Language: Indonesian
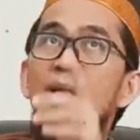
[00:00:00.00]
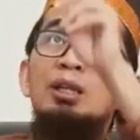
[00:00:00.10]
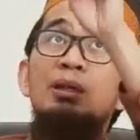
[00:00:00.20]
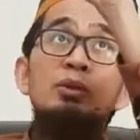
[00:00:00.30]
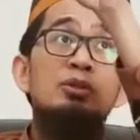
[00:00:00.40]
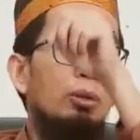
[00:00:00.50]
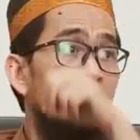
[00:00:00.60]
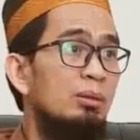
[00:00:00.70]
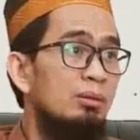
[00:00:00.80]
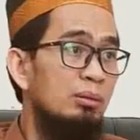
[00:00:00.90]
Genteng
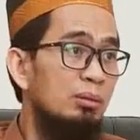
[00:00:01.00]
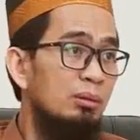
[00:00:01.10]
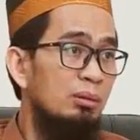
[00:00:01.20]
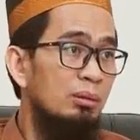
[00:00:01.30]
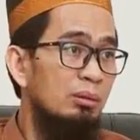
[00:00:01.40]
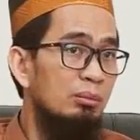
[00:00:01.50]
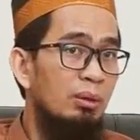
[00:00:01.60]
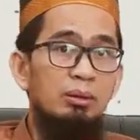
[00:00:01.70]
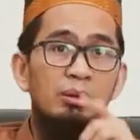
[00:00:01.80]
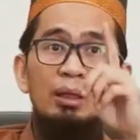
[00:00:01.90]
bocor.
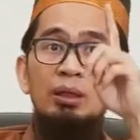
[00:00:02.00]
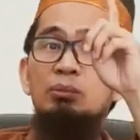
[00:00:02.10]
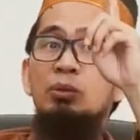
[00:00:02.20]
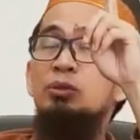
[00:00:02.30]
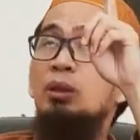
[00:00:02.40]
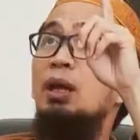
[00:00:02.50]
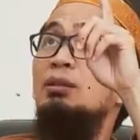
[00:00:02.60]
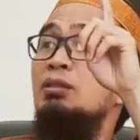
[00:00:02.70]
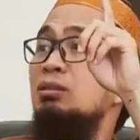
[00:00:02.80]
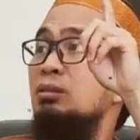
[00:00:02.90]
Begitu kita lihat bocor di
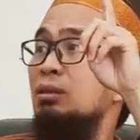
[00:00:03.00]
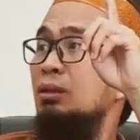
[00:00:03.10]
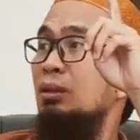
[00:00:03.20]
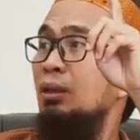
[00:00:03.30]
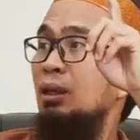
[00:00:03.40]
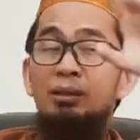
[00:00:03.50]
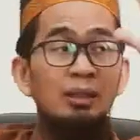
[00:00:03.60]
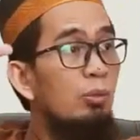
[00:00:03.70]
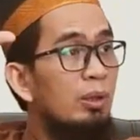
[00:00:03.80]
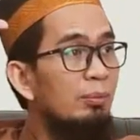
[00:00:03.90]
atas, Kan
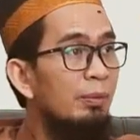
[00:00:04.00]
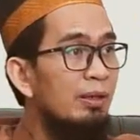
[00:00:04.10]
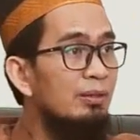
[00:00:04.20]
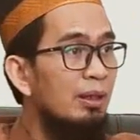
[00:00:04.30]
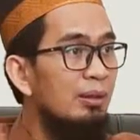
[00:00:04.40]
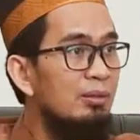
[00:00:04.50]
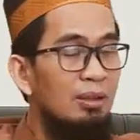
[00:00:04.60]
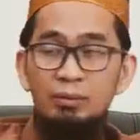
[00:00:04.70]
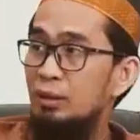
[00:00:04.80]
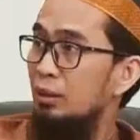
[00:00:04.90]
ketahuan apa yang salah nih
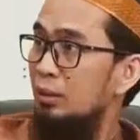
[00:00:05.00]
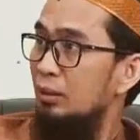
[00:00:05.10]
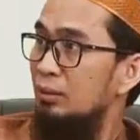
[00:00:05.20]
selama ini.